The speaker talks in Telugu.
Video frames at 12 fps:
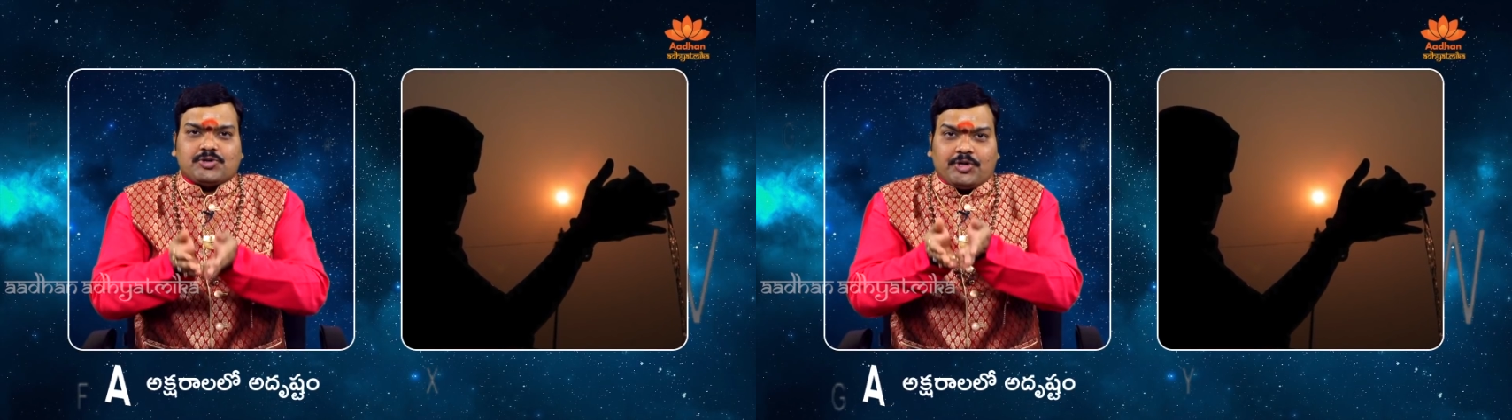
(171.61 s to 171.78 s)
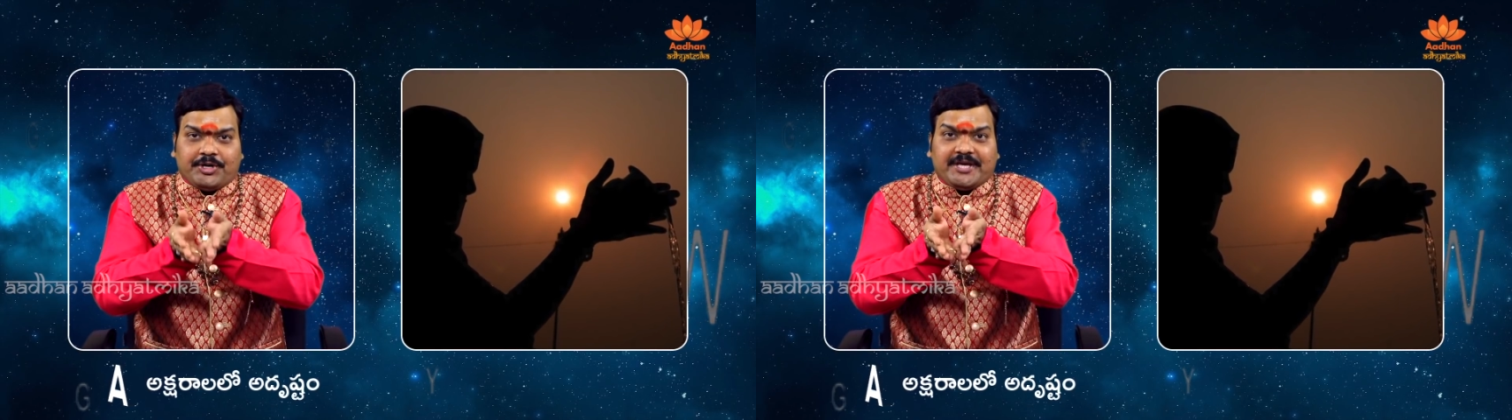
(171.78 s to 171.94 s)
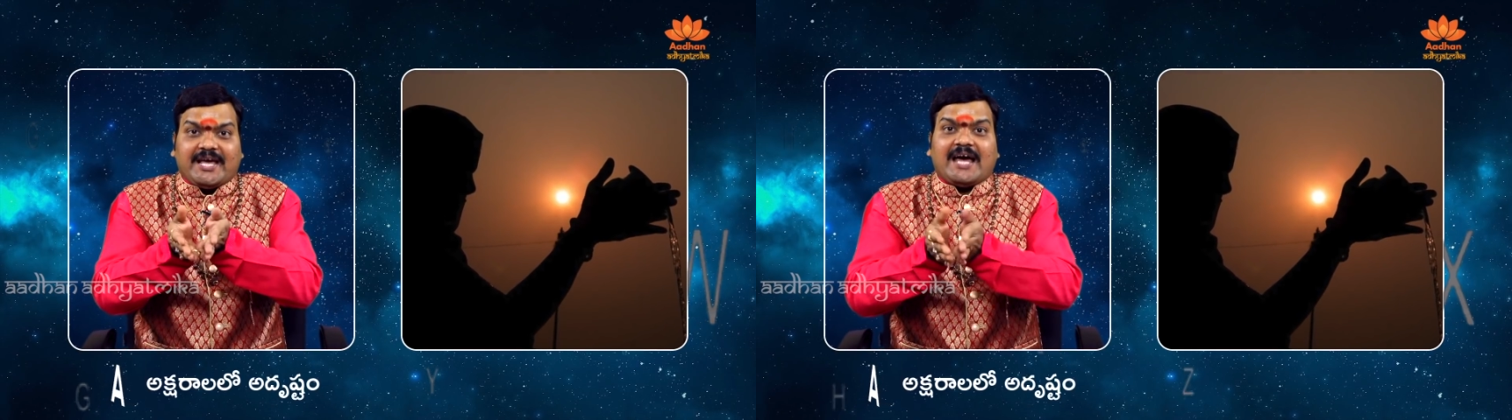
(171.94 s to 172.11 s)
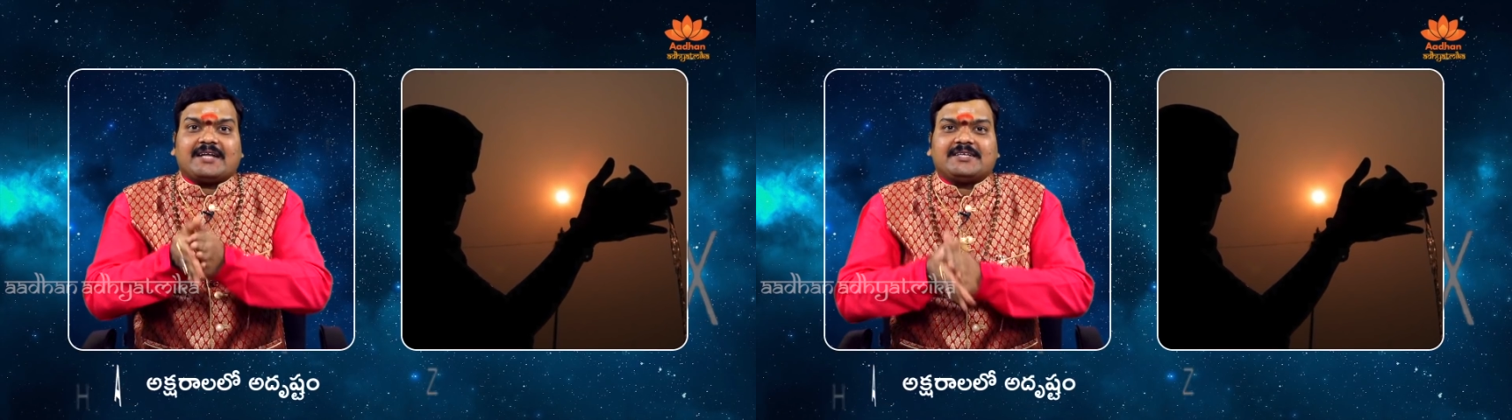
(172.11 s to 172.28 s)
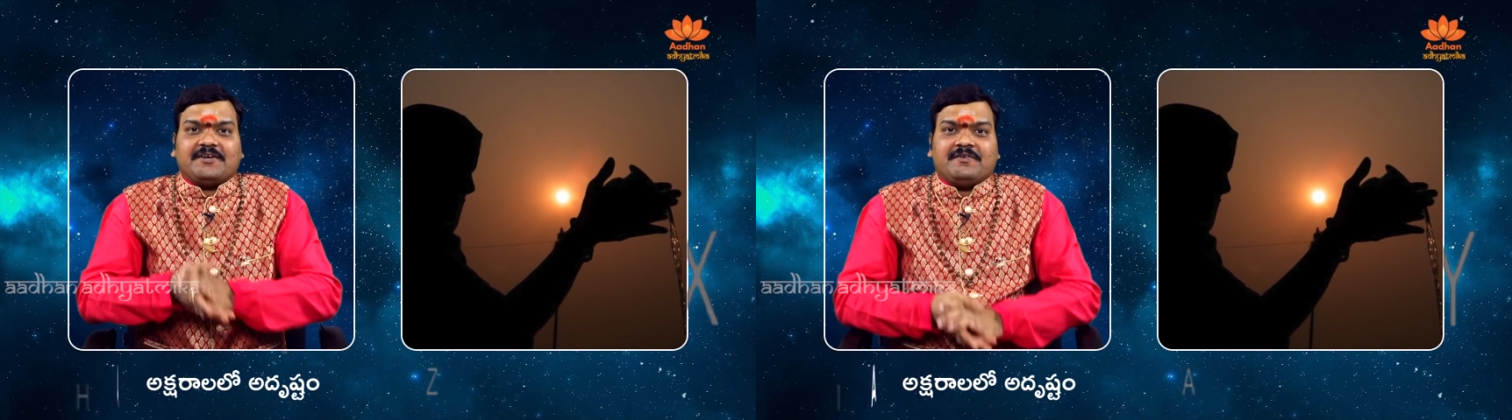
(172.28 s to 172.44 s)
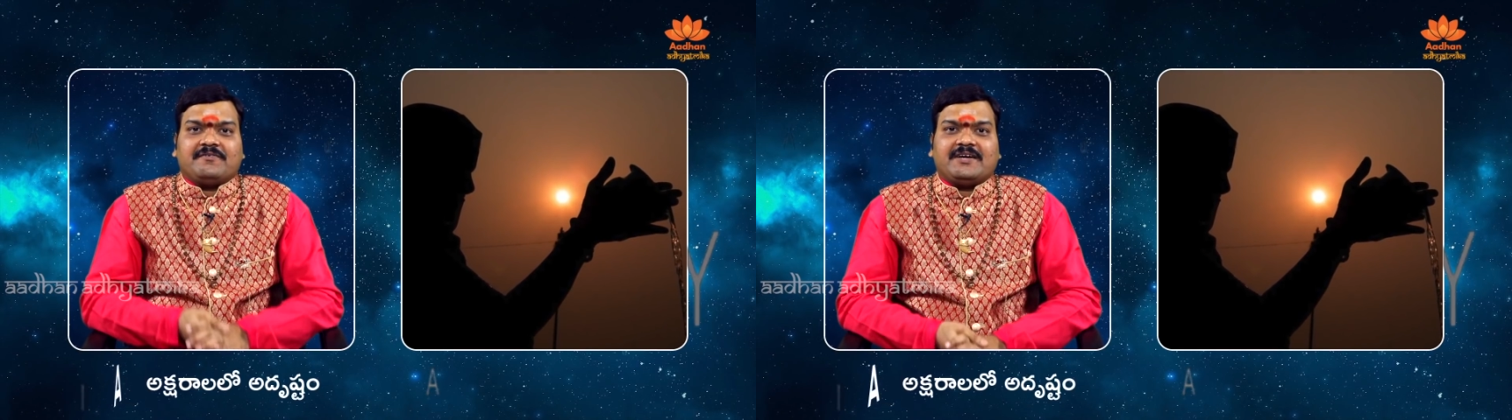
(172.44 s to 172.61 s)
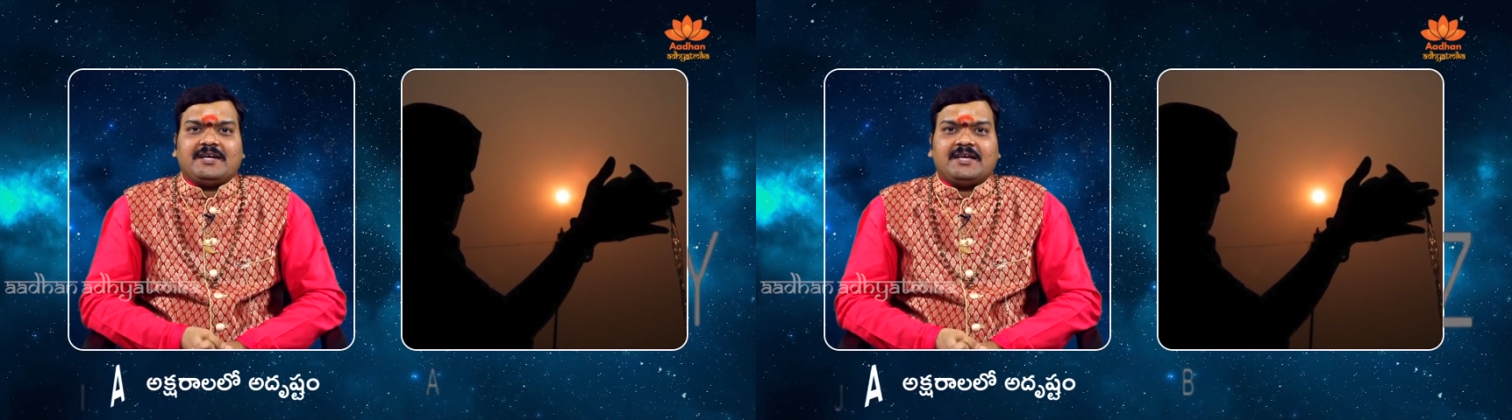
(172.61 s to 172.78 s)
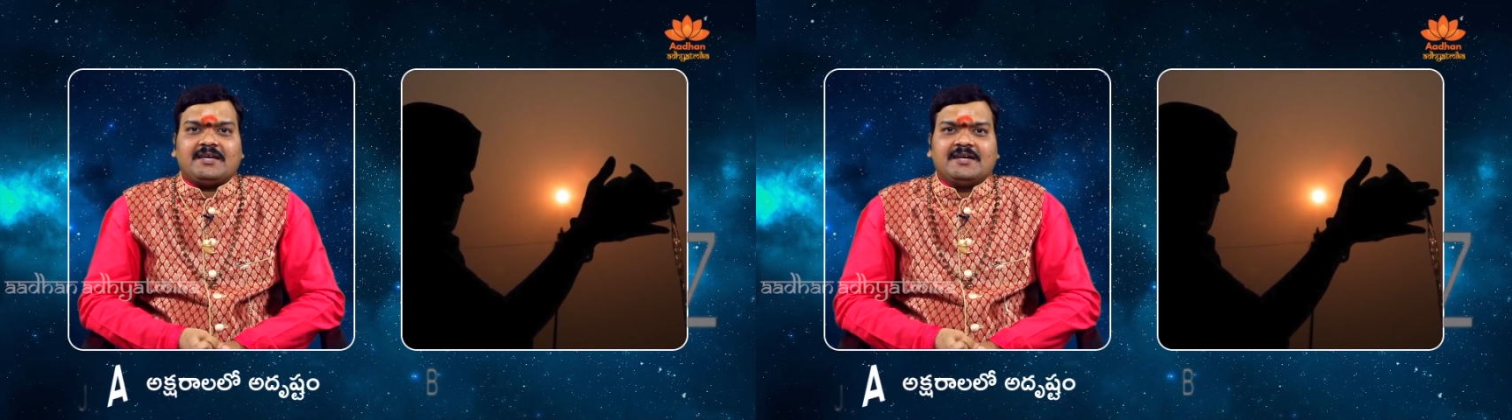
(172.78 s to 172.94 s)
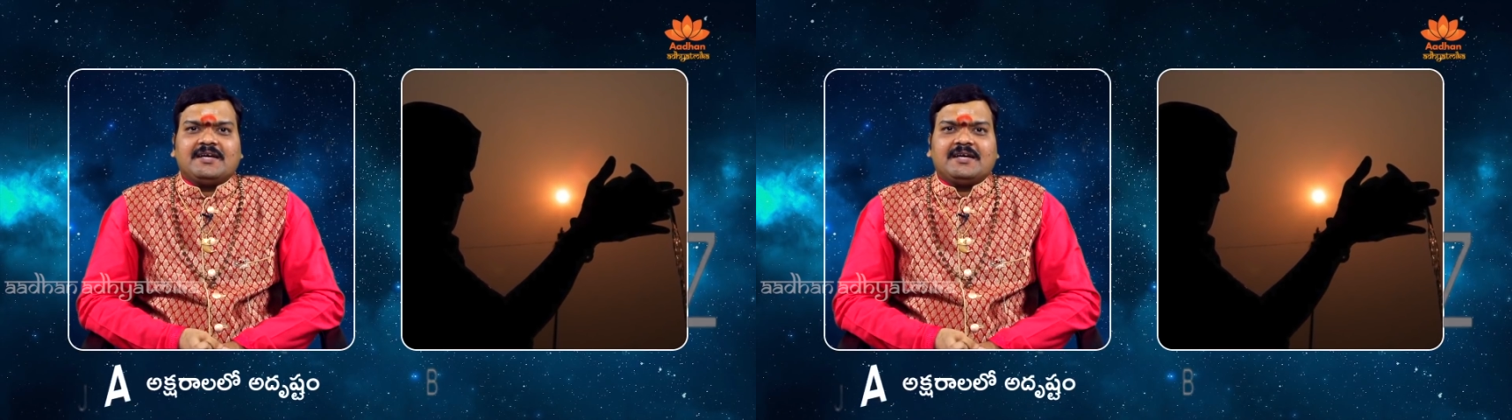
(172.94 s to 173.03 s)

సూర్యుడికి అర్ఘ్యం ఇవ్వండి